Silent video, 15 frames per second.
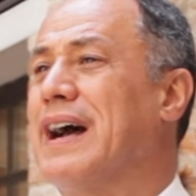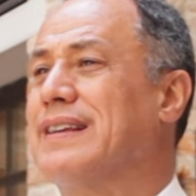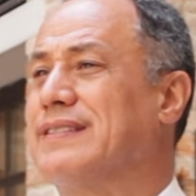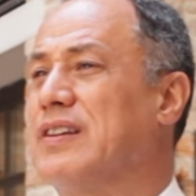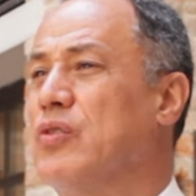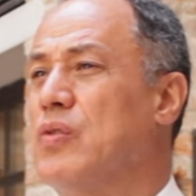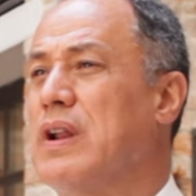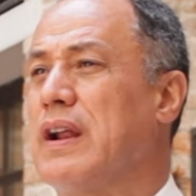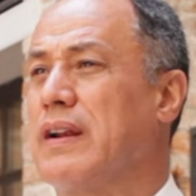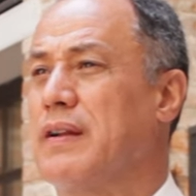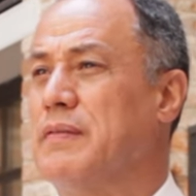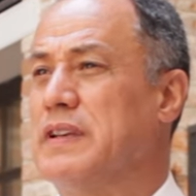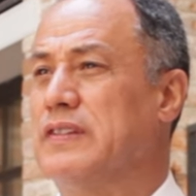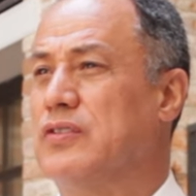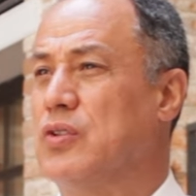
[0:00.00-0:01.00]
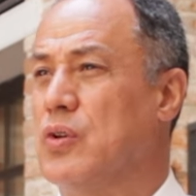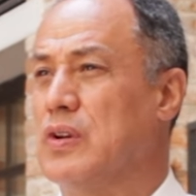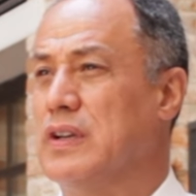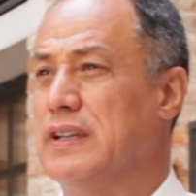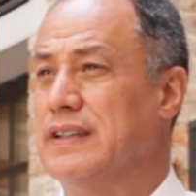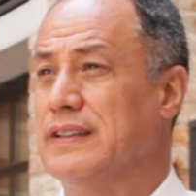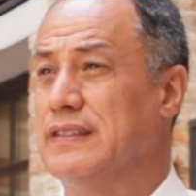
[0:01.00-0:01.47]
hacer una
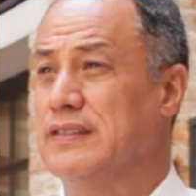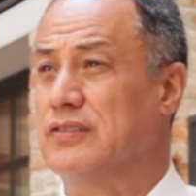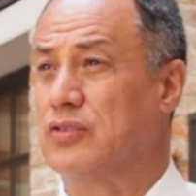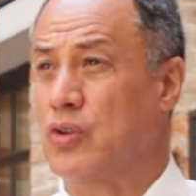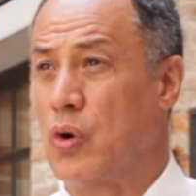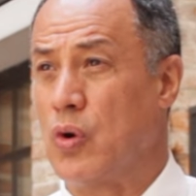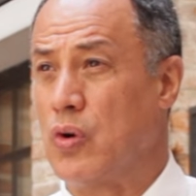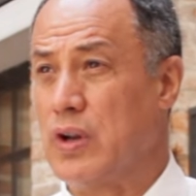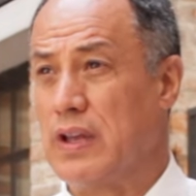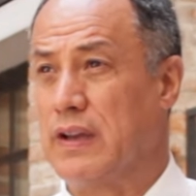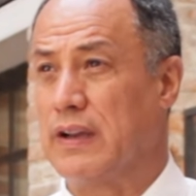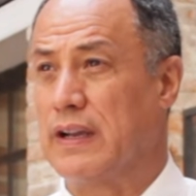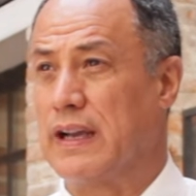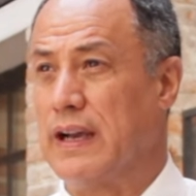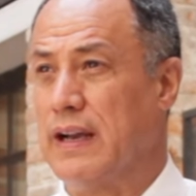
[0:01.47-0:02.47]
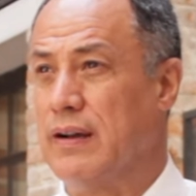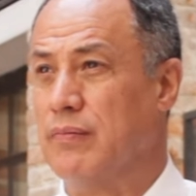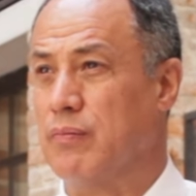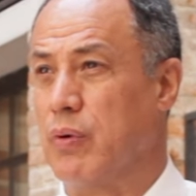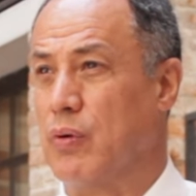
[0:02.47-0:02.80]
revisión histórica,